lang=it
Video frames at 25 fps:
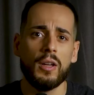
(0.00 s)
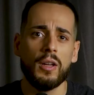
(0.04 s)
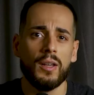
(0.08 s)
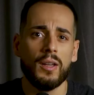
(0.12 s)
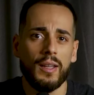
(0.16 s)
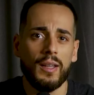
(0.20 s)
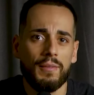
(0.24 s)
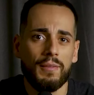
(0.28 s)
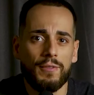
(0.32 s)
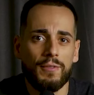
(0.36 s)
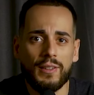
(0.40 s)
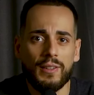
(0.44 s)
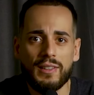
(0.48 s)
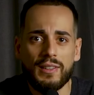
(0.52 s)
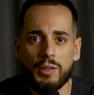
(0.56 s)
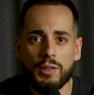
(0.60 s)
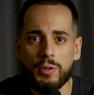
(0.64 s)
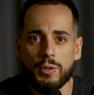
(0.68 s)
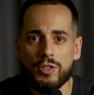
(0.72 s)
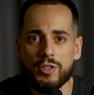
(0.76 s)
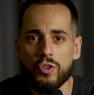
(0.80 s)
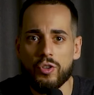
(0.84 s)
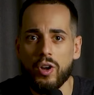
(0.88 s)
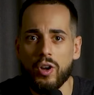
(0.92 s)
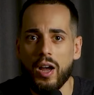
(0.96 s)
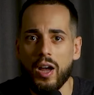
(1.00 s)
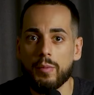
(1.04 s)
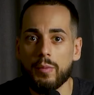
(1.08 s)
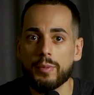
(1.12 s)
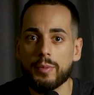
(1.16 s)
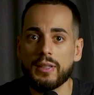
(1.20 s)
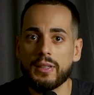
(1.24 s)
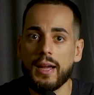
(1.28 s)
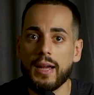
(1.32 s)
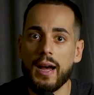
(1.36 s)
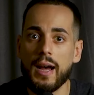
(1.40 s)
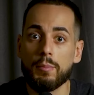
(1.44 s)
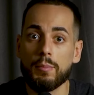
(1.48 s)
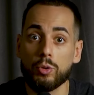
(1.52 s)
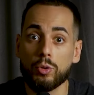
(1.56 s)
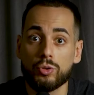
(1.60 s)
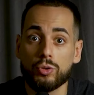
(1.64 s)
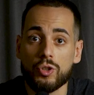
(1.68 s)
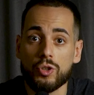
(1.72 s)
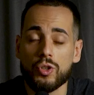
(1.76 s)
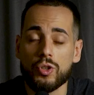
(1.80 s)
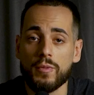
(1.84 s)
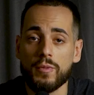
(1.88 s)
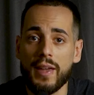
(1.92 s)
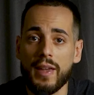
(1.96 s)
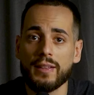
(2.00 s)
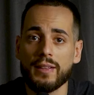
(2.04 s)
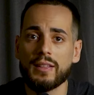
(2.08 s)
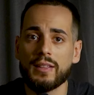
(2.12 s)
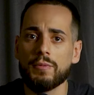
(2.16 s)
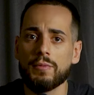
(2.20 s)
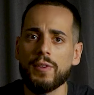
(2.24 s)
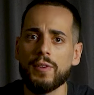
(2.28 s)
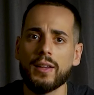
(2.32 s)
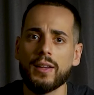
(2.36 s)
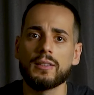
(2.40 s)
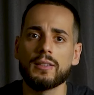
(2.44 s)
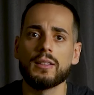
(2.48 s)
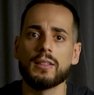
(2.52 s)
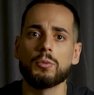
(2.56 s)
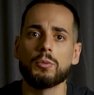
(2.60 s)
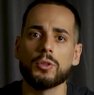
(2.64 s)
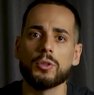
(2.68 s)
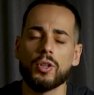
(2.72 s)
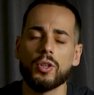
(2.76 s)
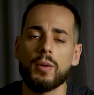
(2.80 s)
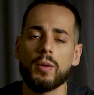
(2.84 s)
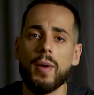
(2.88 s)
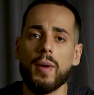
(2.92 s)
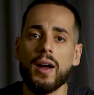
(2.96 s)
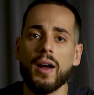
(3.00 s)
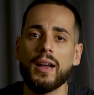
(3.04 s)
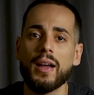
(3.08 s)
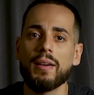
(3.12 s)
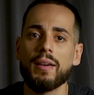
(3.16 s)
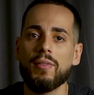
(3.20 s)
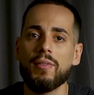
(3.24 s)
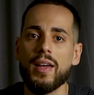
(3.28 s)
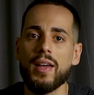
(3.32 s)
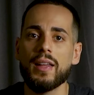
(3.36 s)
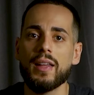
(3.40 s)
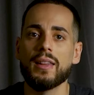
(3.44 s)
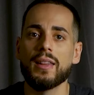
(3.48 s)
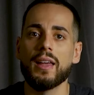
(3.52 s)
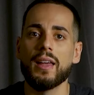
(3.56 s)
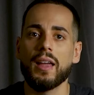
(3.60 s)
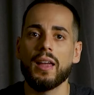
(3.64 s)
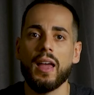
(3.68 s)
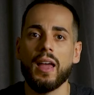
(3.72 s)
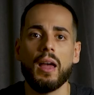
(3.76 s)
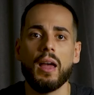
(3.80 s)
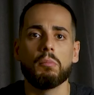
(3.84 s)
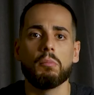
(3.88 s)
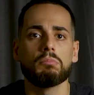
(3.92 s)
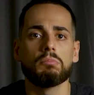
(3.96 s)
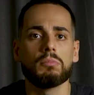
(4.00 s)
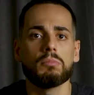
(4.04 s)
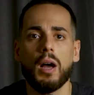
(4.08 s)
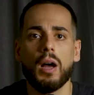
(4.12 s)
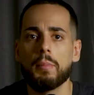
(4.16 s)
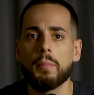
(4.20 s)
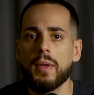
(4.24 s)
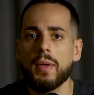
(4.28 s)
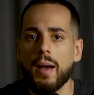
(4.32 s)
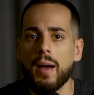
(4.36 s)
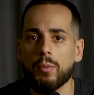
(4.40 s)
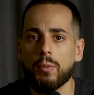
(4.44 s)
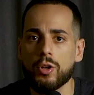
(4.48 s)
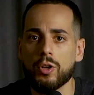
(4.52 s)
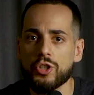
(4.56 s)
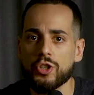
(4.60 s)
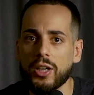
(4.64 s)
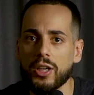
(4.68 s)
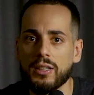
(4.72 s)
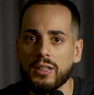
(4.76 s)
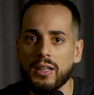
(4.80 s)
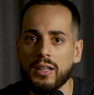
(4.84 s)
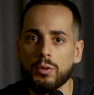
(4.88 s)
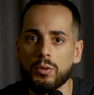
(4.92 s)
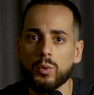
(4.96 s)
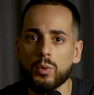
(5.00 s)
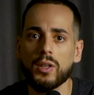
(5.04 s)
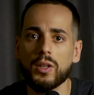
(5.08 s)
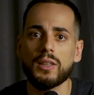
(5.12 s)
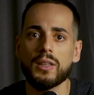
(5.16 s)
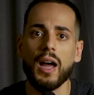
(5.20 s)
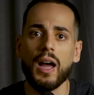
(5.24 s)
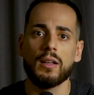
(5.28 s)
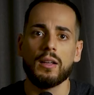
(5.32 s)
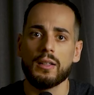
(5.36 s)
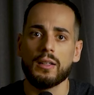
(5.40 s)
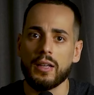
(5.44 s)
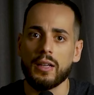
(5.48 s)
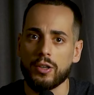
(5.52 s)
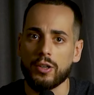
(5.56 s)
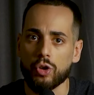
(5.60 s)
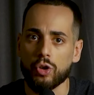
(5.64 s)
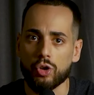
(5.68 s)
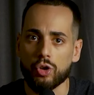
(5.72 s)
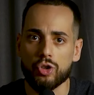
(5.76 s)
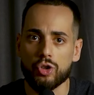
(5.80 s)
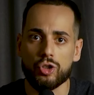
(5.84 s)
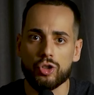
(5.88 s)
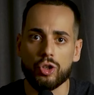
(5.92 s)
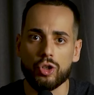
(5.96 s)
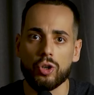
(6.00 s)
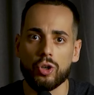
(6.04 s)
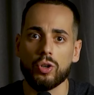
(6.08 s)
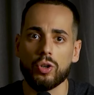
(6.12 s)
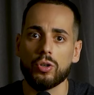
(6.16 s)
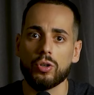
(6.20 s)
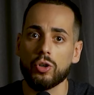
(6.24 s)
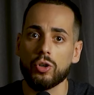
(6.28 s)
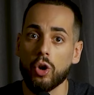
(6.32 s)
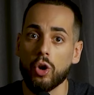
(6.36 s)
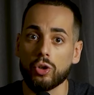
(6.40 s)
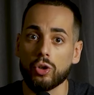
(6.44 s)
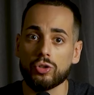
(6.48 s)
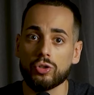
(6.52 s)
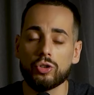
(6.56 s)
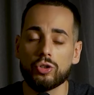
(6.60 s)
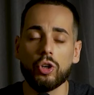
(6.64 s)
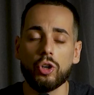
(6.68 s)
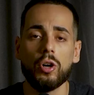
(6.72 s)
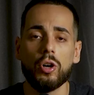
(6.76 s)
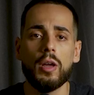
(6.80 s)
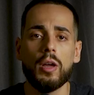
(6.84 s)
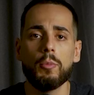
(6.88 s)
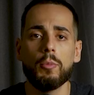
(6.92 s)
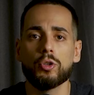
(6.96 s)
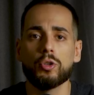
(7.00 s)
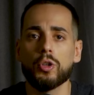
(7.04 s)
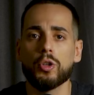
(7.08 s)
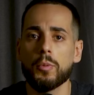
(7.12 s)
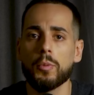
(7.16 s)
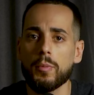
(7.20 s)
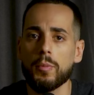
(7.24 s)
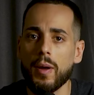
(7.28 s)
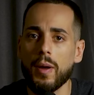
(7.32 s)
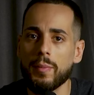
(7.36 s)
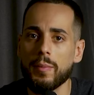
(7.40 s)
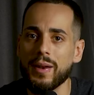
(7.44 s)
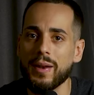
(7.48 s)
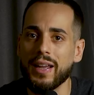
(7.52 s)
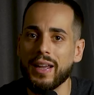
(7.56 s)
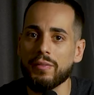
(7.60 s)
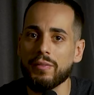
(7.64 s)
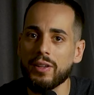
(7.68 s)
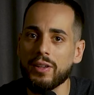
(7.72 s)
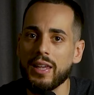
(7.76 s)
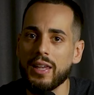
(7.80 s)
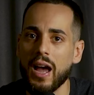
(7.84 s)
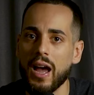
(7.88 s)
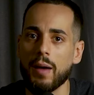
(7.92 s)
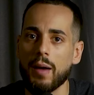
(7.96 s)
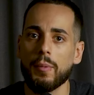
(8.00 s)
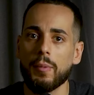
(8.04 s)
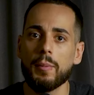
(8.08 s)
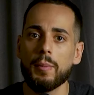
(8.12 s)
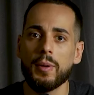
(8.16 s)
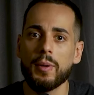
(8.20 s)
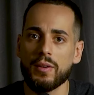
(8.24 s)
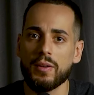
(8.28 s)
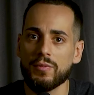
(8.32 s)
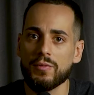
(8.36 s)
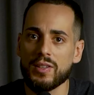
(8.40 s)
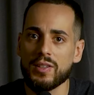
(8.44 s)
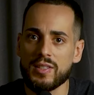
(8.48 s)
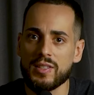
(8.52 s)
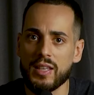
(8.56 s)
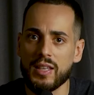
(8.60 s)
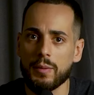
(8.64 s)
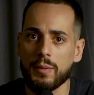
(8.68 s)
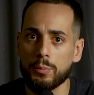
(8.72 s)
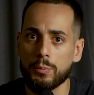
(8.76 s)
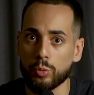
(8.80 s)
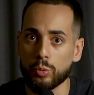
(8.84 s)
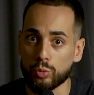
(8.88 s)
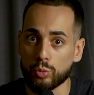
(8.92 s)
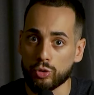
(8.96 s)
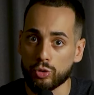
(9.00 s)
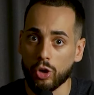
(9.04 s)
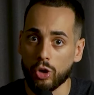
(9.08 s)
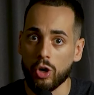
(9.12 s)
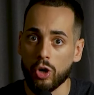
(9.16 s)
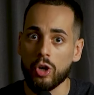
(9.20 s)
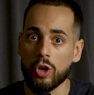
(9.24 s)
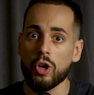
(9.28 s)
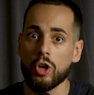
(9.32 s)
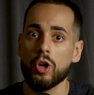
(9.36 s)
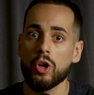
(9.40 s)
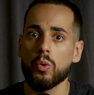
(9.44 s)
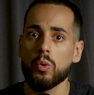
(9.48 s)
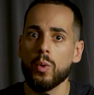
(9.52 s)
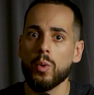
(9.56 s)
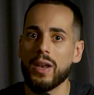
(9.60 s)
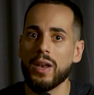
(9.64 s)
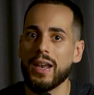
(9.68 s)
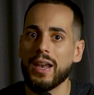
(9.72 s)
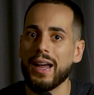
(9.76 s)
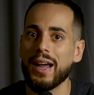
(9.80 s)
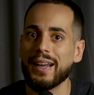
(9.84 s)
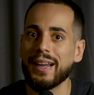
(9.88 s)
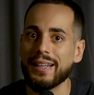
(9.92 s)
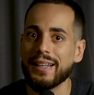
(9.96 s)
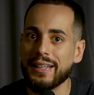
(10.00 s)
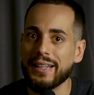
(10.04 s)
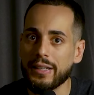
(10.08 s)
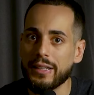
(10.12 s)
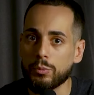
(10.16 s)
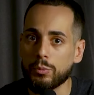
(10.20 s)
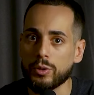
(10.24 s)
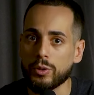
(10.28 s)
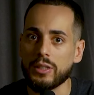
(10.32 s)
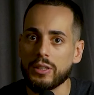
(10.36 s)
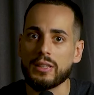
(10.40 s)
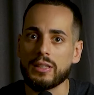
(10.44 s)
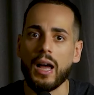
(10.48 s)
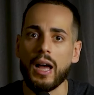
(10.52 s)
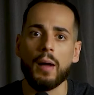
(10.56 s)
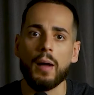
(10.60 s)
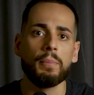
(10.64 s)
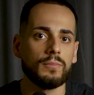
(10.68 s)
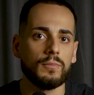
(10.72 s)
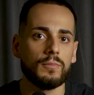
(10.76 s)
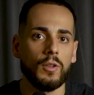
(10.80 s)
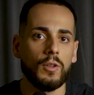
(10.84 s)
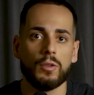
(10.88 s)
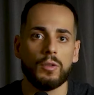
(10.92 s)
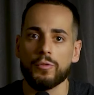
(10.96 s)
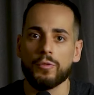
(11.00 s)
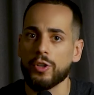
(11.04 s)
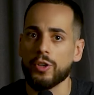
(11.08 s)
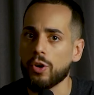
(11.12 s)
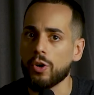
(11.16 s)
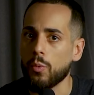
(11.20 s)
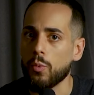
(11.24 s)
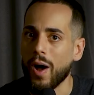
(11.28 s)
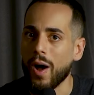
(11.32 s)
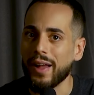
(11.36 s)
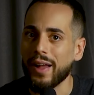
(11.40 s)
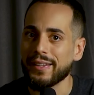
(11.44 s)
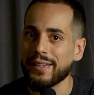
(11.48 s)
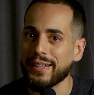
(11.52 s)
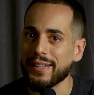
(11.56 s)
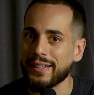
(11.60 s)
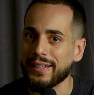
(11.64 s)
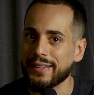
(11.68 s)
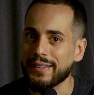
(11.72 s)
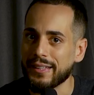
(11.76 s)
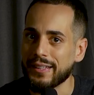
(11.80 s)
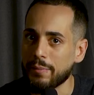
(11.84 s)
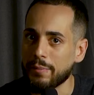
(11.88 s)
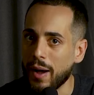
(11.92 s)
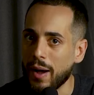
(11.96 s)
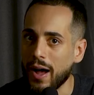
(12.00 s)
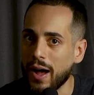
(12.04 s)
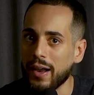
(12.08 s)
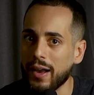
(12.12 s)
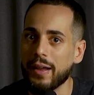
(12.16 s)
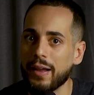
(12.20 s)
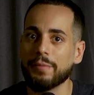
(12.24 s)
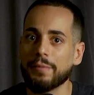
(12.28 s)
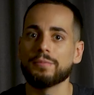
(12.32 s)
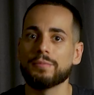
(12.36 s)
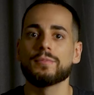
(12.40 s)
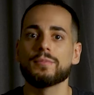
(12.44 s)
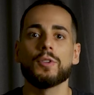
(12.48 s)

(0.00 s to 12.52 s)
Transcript: Infatti questo capita molto sovente, infatti quando la banca vede che abbiamo una certa liquidità nel nostro conto è molto probabile che vi chiami per investire appunto quella liquidità. Fino a qua niente di male.